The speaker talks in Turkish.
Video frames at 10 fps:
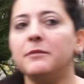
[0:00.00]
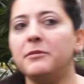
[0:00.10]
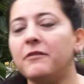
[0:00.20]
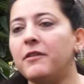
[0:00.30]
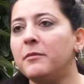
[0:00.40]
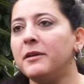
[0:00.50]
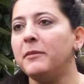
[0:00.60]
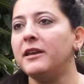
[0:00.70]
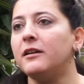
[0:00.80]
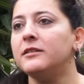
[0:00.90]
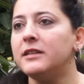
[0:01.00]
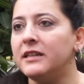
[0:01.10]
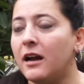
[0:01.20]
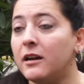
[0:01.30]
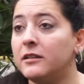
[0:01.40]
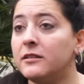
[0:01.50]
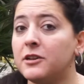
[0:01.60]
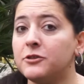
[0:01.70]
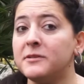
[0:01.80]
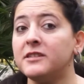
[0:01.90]
prefabrik binaların
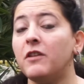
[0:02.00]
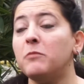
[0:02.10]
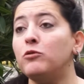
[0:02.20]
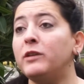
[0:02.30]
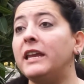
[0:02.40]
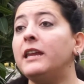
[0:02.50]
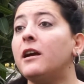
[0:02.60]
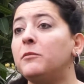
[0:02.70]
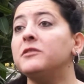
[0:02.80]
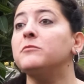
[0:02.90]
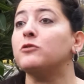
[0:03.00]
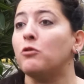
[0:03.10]
yaygınlaşması ve bu yeni yaptığımız